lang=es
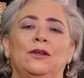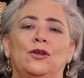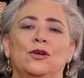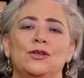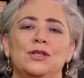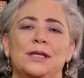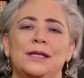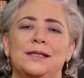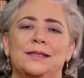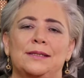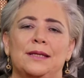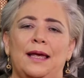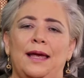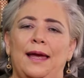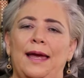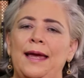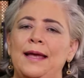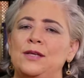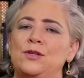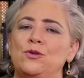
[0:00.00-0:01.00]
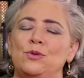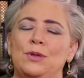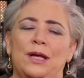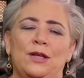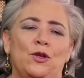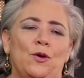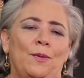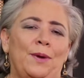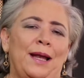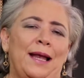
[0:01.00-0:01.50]
Entonces es
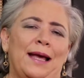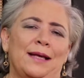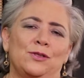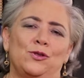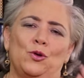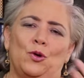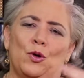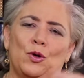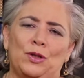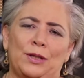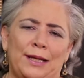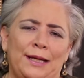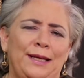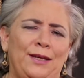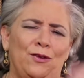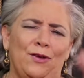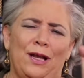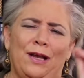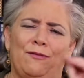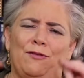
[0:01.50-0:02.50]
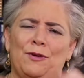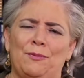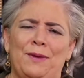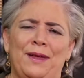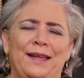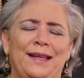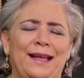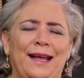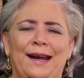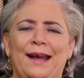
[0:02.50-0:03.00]
una novela, su contenido, la
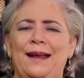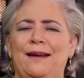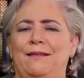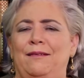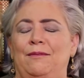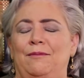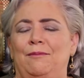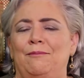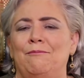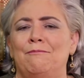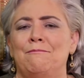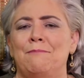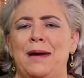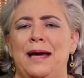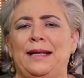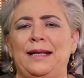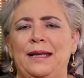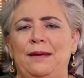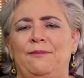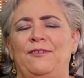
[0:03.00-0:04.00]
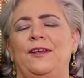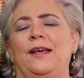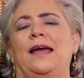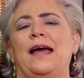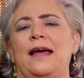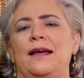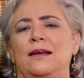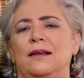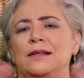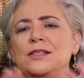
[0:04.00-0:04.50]
forma de narrar,
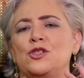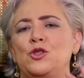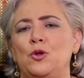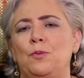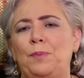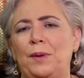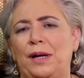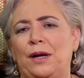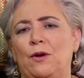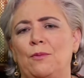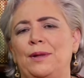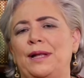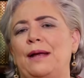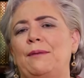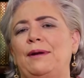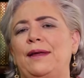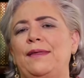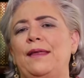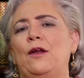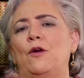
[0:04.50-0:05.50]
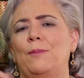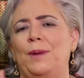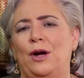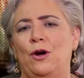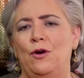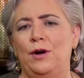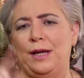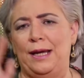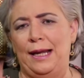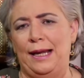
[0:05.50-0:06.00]
magnífica, súper recomendable, de lo
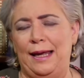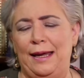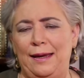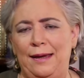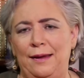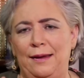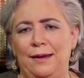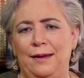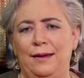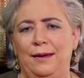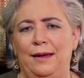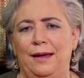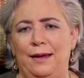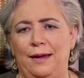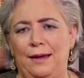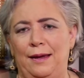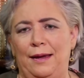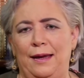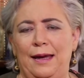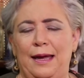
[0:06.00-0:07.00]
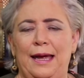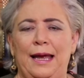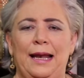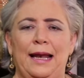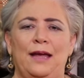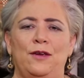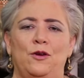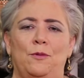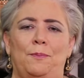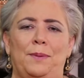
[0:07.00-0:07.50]
mejor que leí
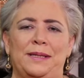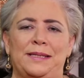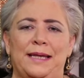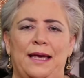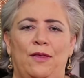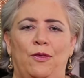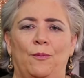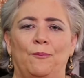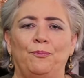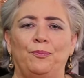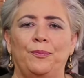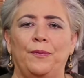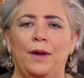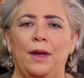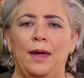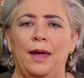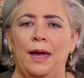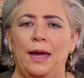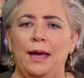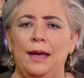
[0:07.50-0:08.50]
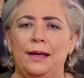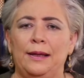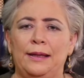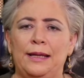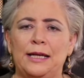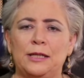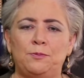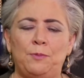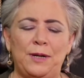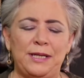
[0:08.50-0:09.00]
el año pasado.
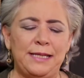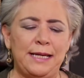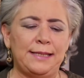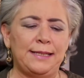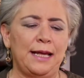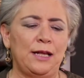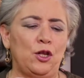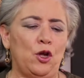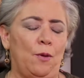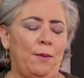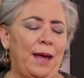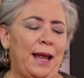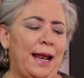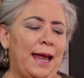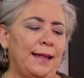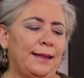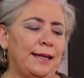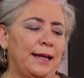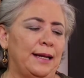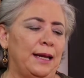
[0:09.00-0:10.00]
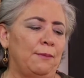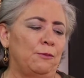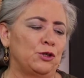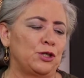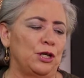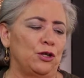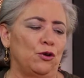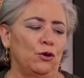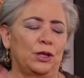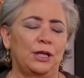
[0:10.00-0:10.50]
Después de esta novela
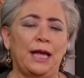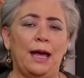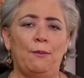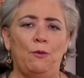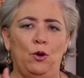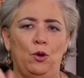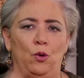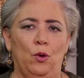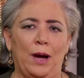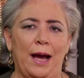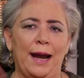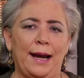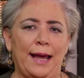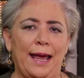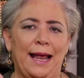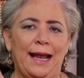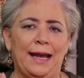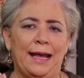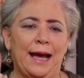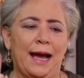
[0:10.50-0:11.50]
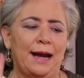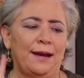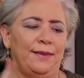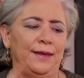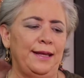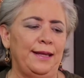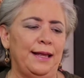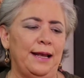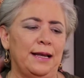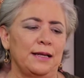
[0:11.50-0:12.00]
tenemos en octavo lugar El
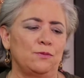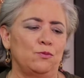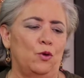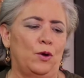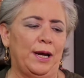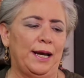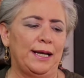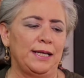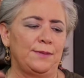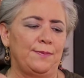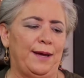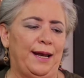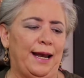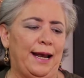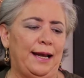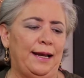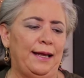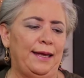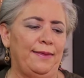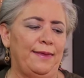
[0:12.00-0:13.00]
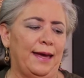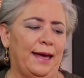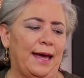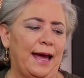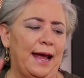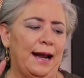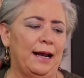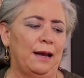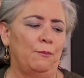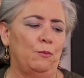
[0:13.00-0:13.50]
Jardín de las Mujeres Berelli de
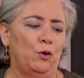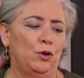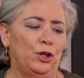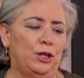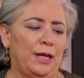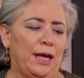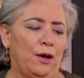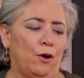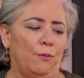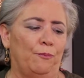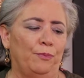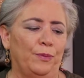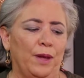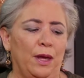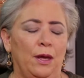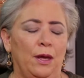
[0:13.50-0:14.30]
Carla Montero.